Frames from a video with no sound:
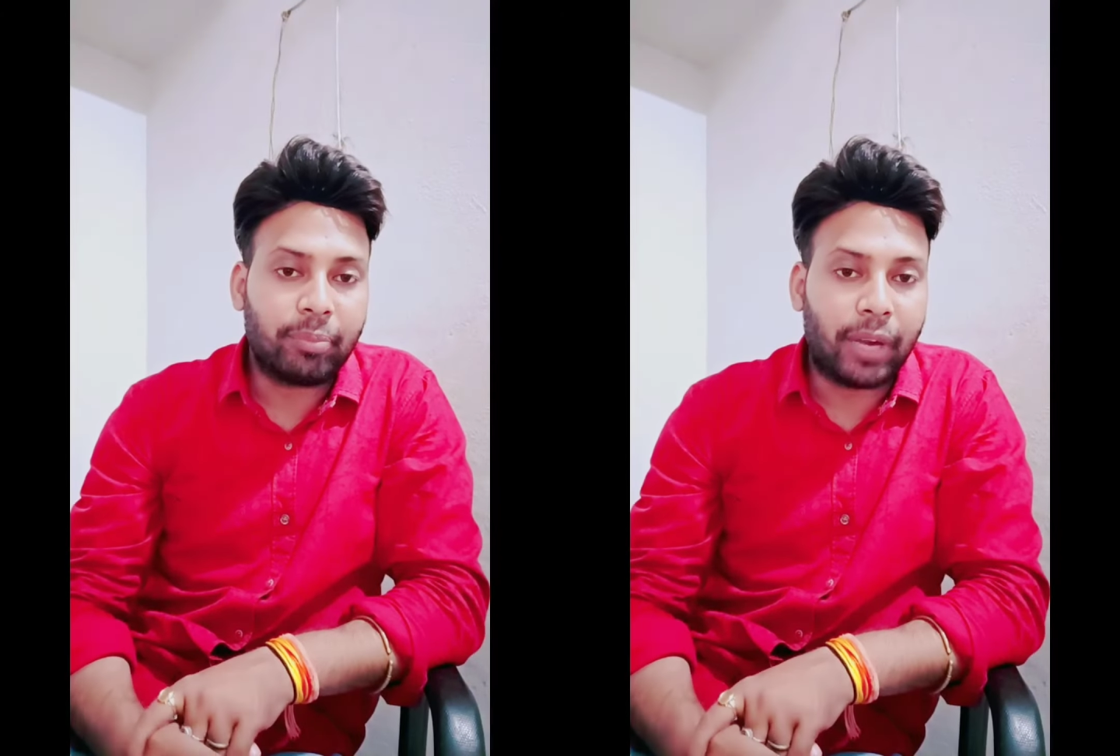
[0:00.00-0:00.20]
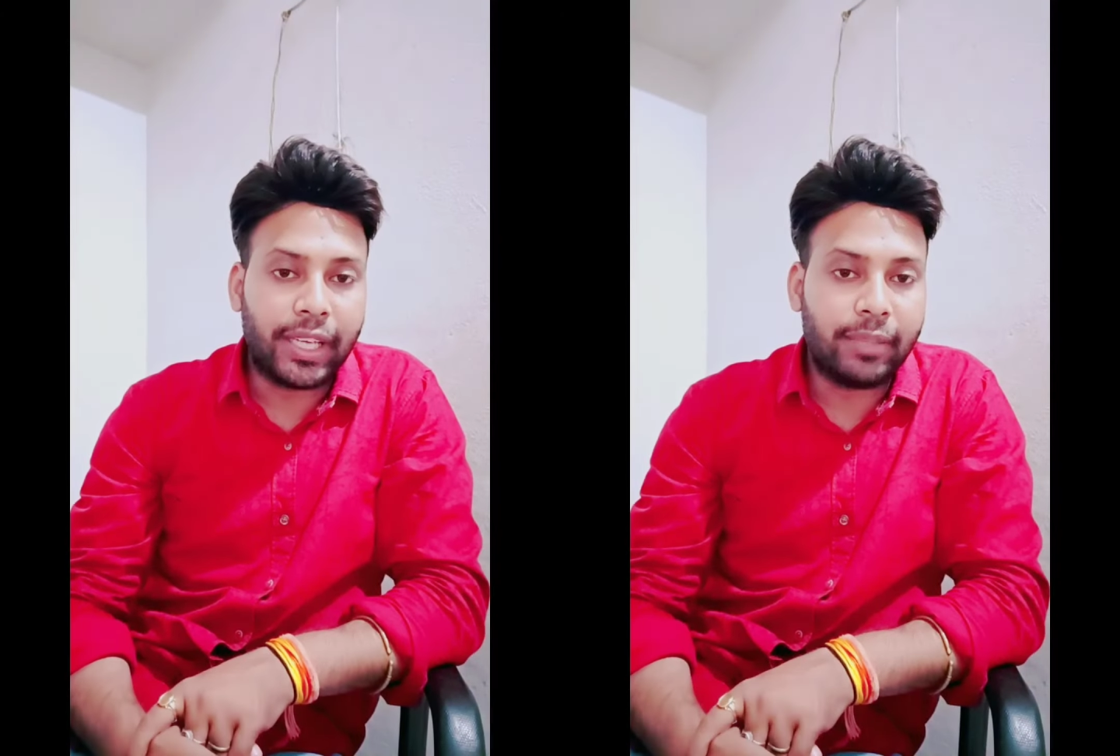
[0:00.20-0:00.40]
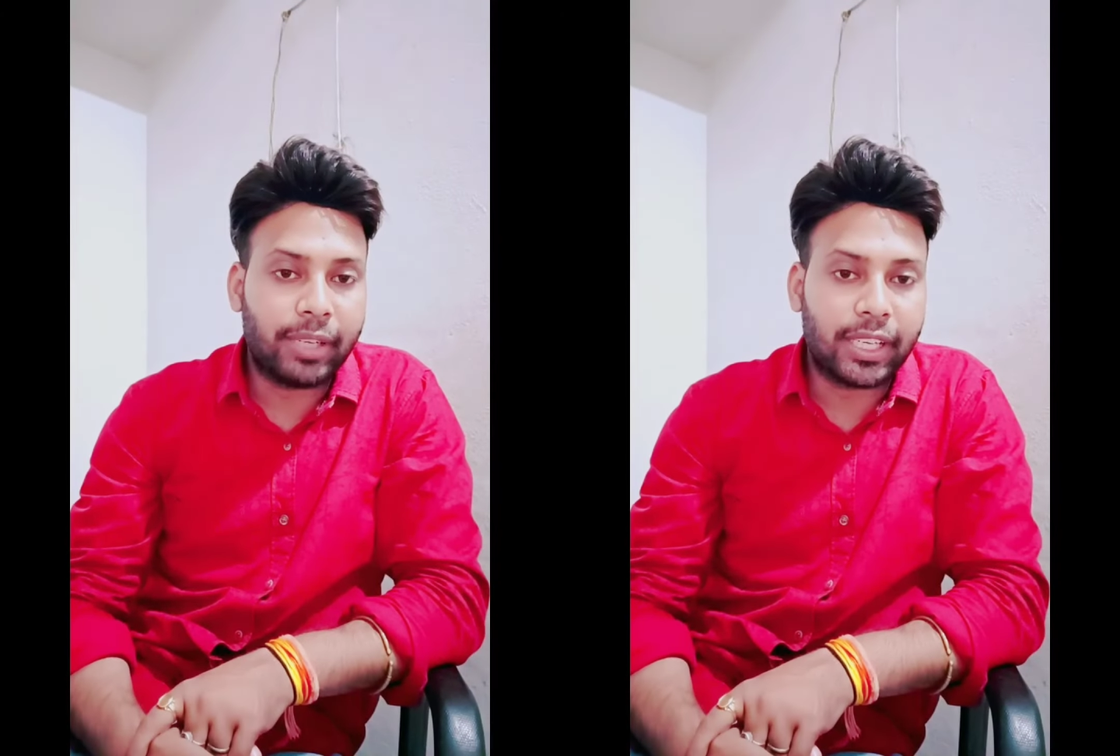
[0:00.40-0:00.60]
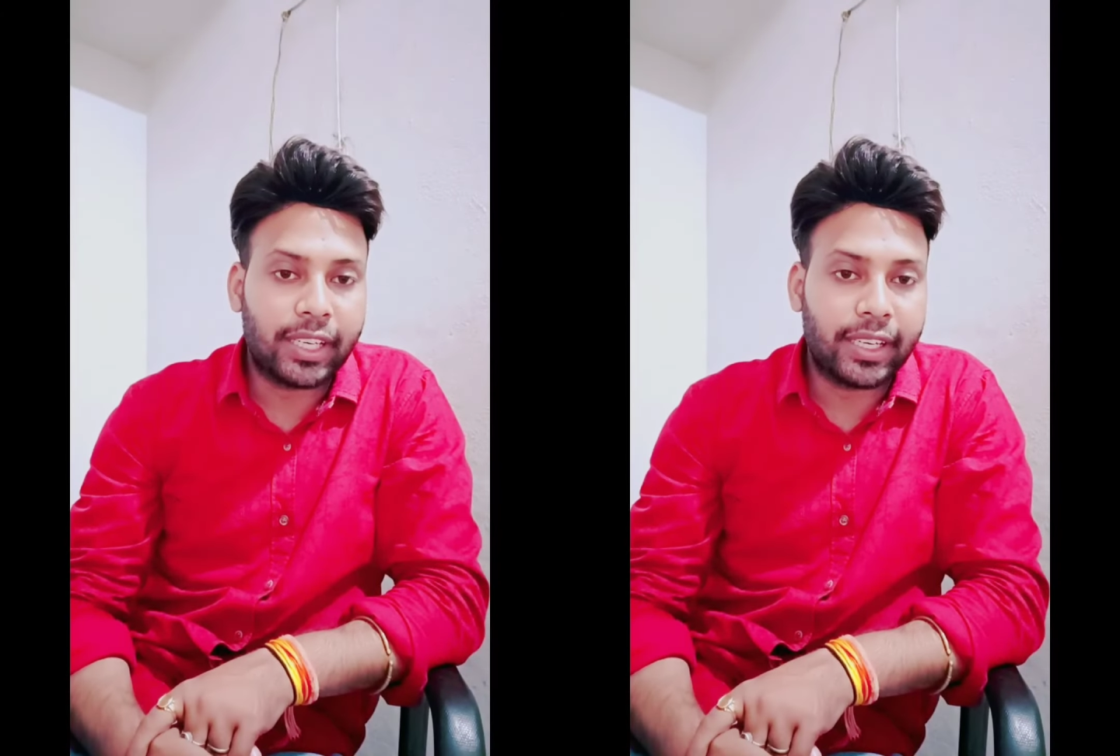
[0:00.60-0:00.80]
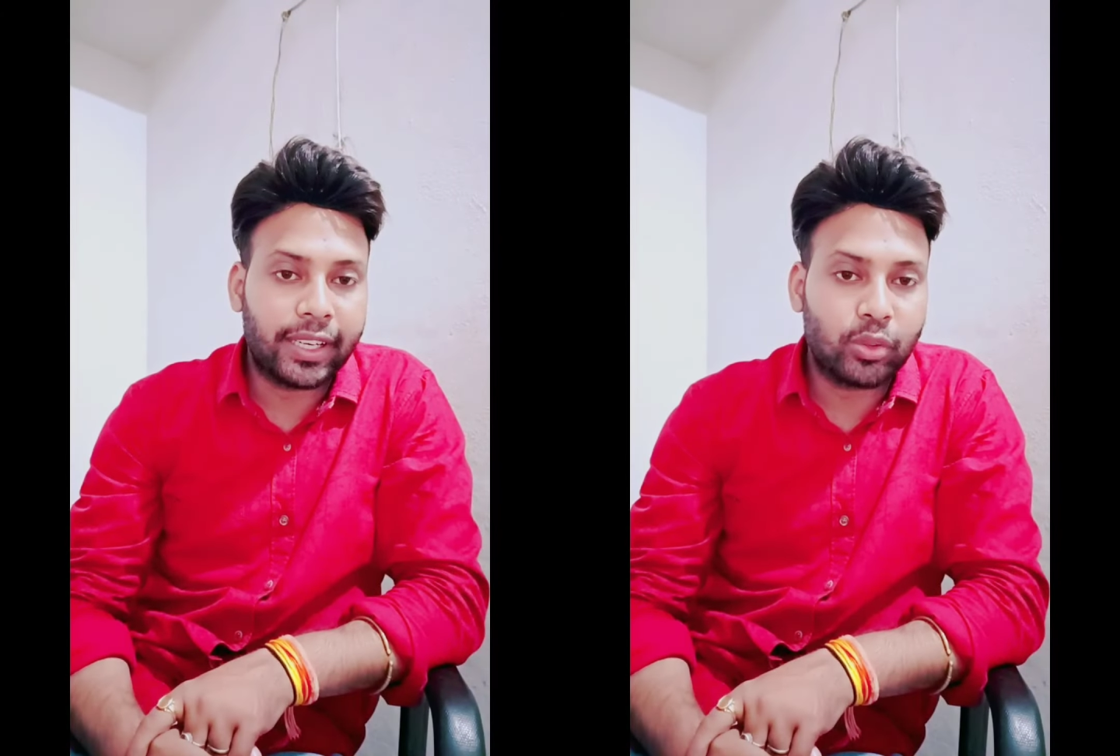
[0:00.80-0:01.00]
पानी भर
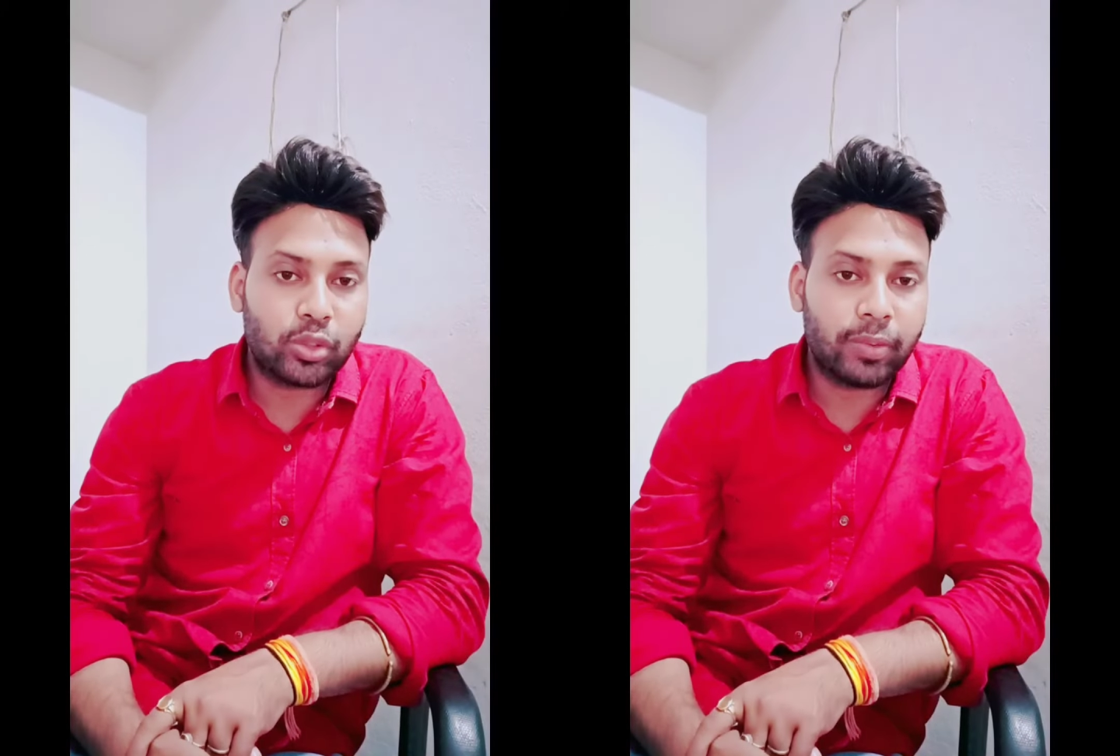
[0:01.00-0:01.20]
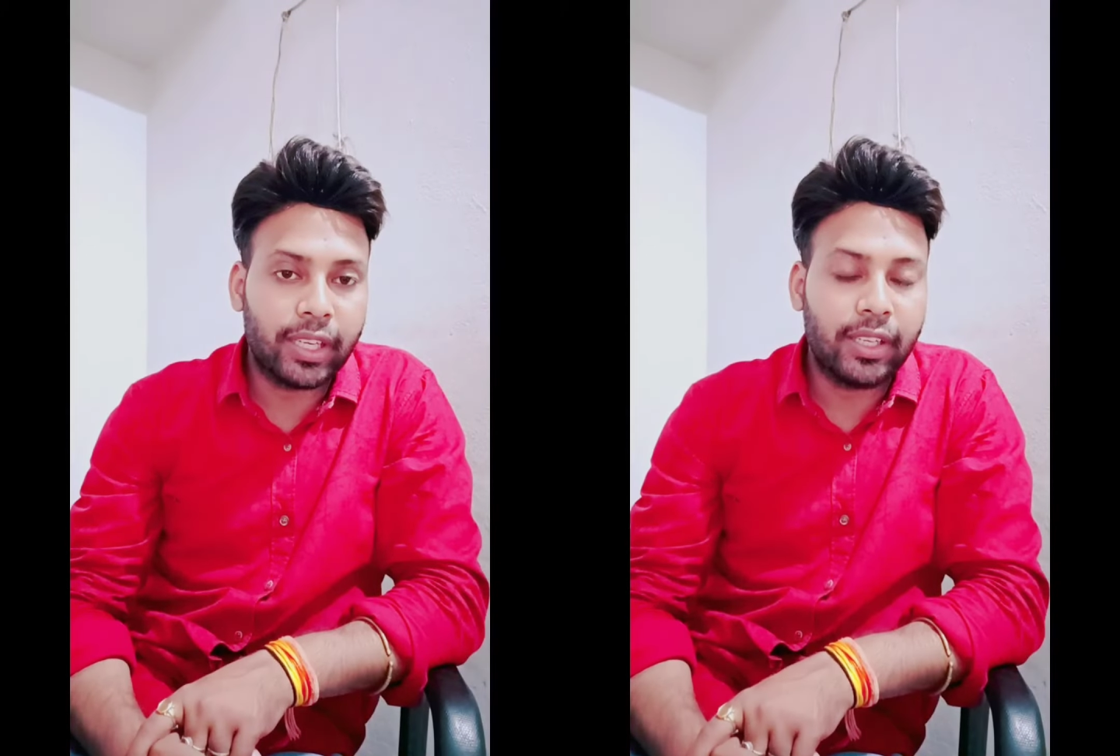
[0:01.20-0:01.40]
लेना है उसमें